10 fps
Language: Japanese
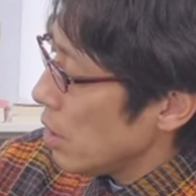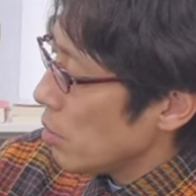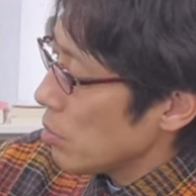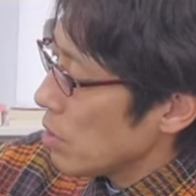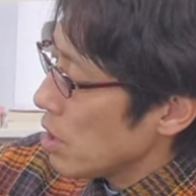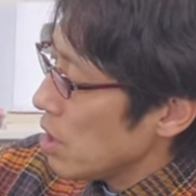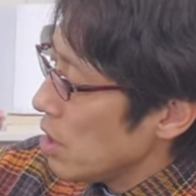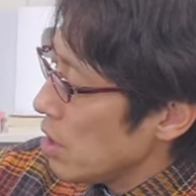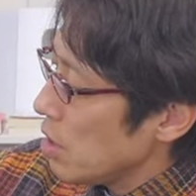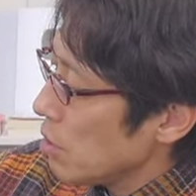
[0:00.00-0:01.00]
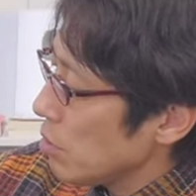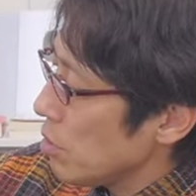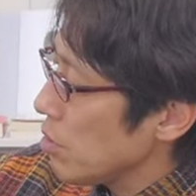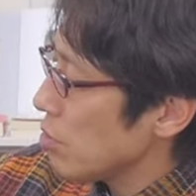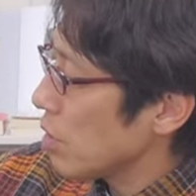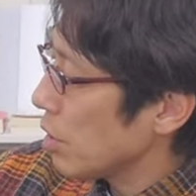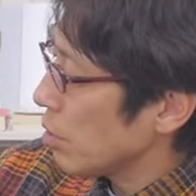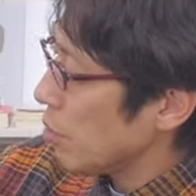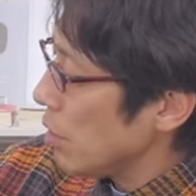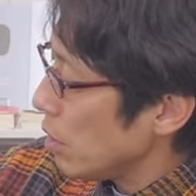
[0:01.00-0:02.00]
規の賃金水準が
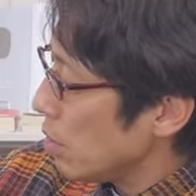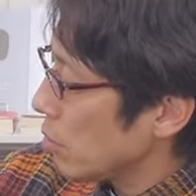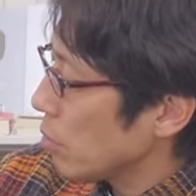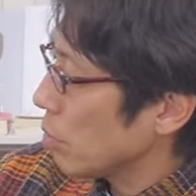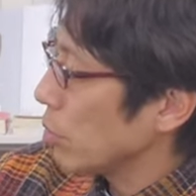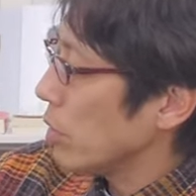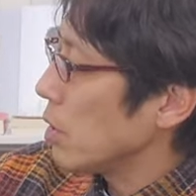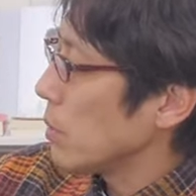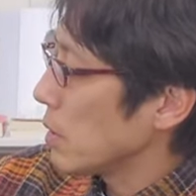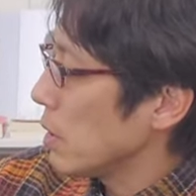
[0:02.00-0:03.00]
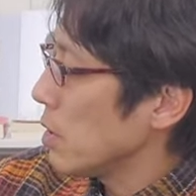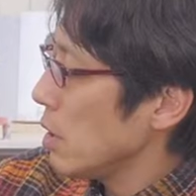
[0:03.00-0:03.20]
低いっていうことを言ってますね。